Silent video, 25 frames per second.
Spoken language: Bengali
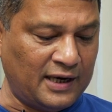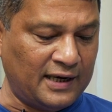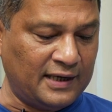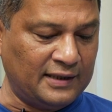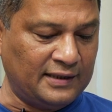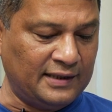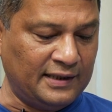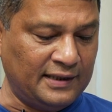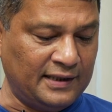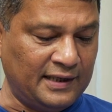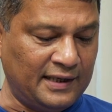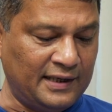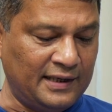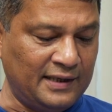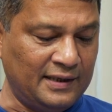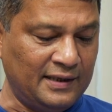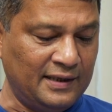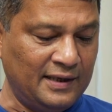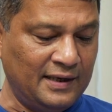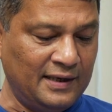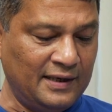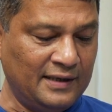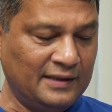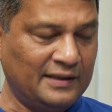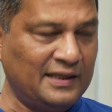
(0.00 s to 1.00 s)
টাকা থেকে
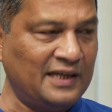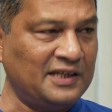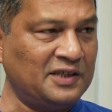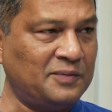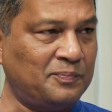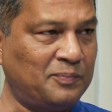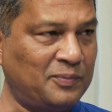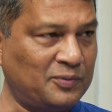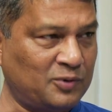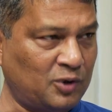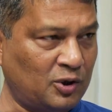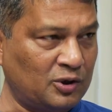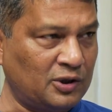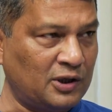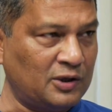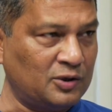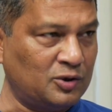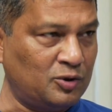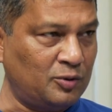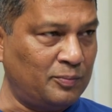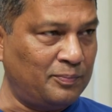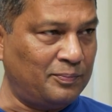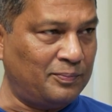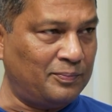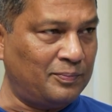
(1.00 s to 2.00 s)
তেইশ
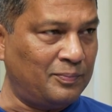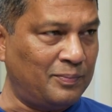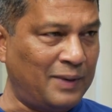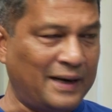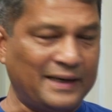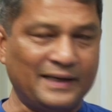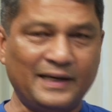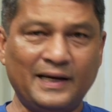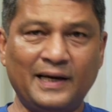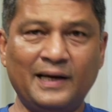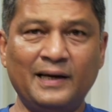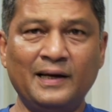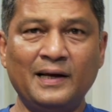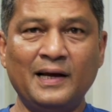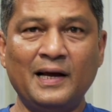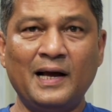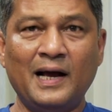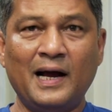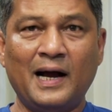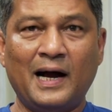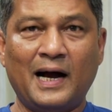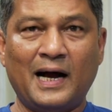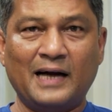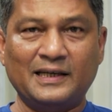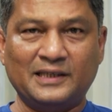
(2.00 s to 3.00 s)
শতাংশ বাড়িয়ে
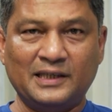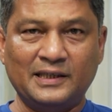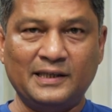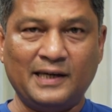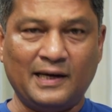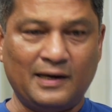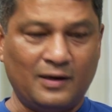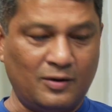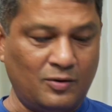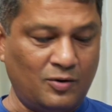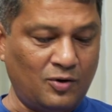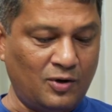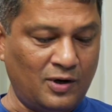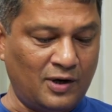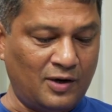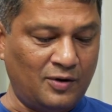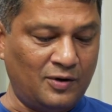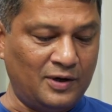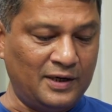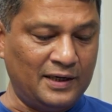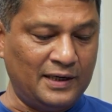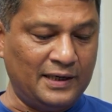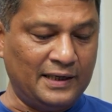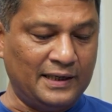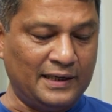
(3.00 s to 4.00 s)
আশি টাকা করা
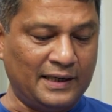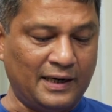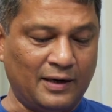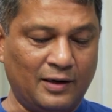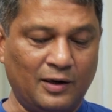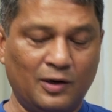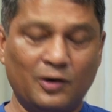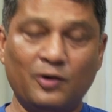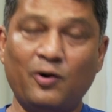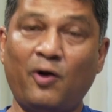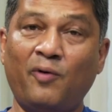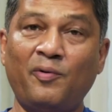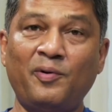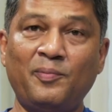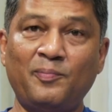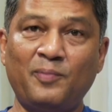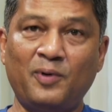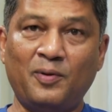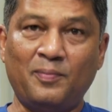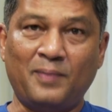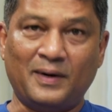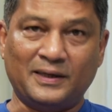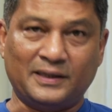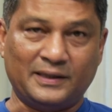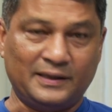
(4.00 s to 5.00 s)
হয় এটা হলো
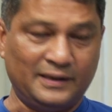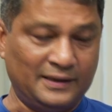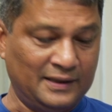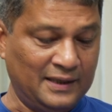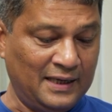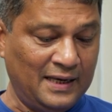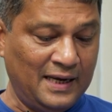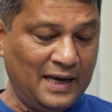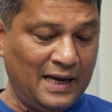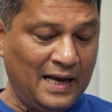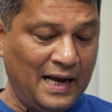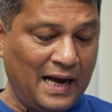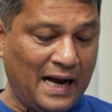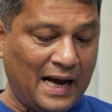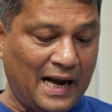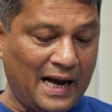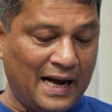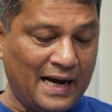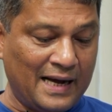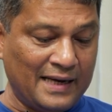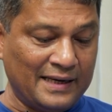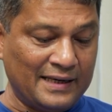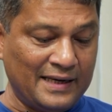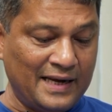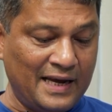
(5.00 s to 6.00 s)
নভেম্বর মাসে
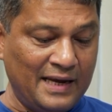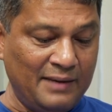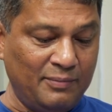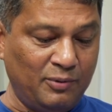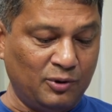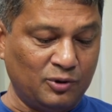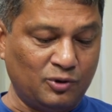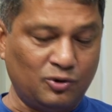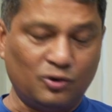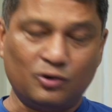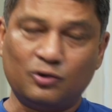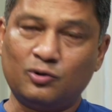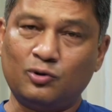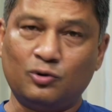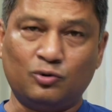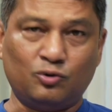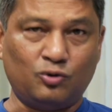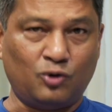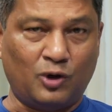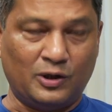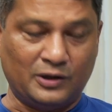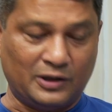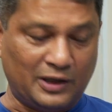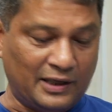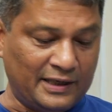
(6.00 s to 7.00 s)
আর এই বছর তো
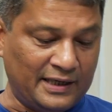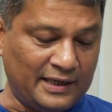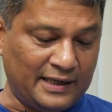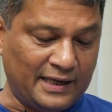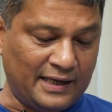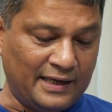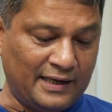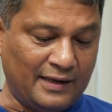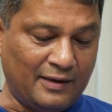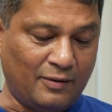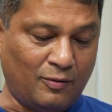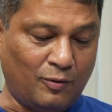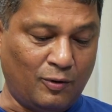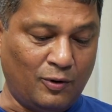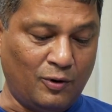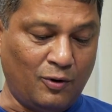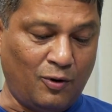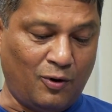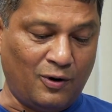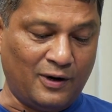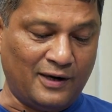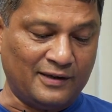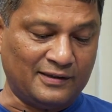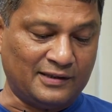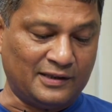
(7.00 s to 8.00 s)
ছয় তারিখে
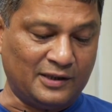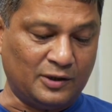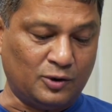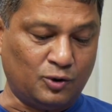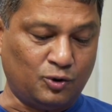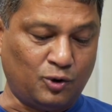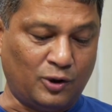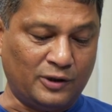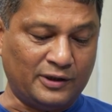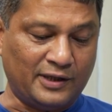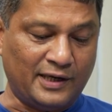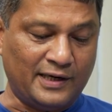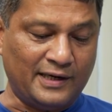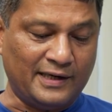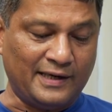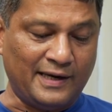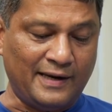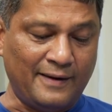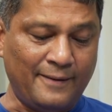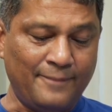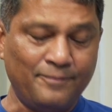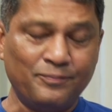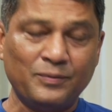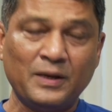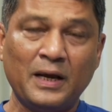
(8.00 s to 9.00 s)
করলো অগাস্টের ছয়
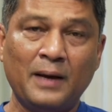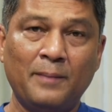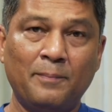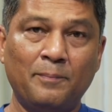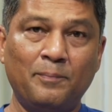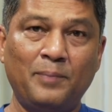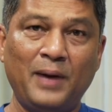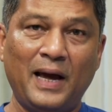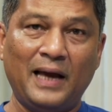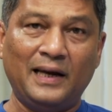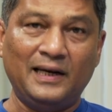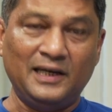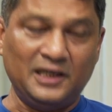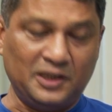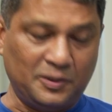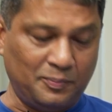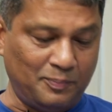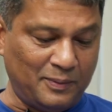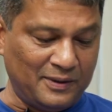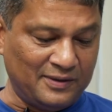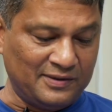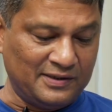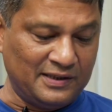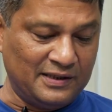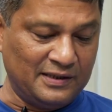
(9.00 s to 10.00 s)
তারিখে বিয়াল্লিশ
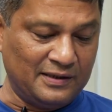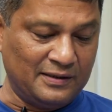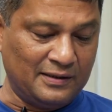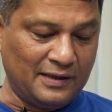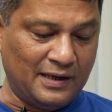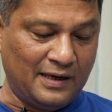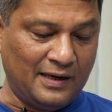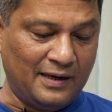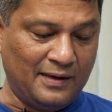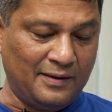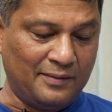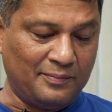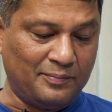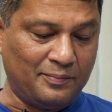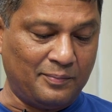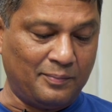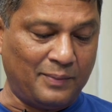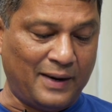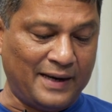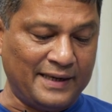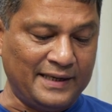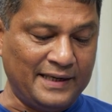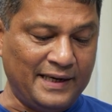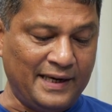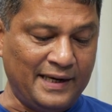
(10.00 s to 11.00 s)
পার্সেন্ট
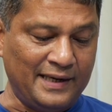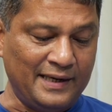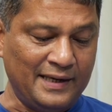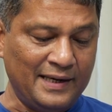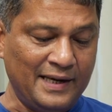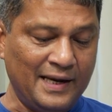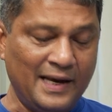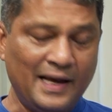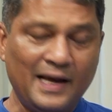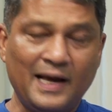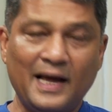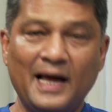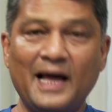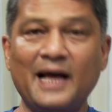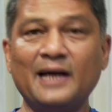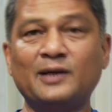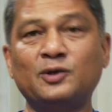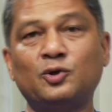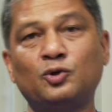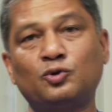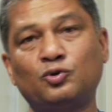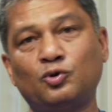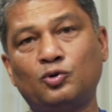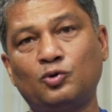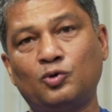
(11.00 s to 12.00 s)
বাড়িয়ে
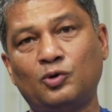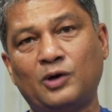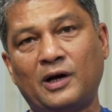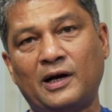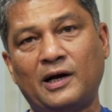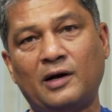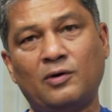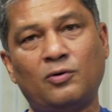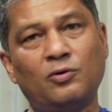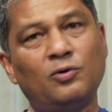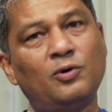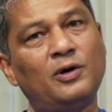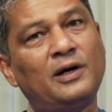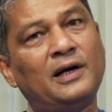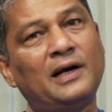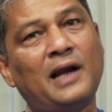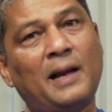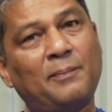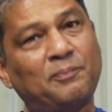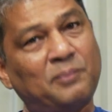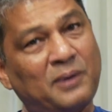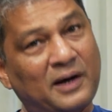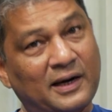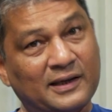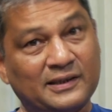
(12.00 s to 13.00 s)
একশো চোদ্দো টাকা করলো এগুলো
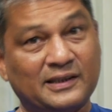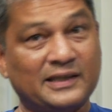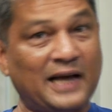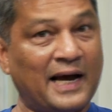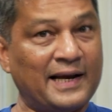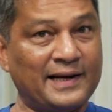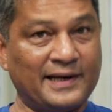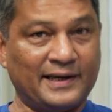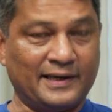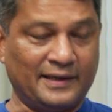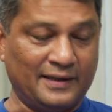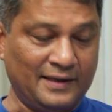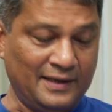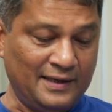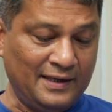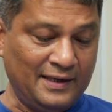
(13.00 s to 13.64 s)
আপনারা জানেন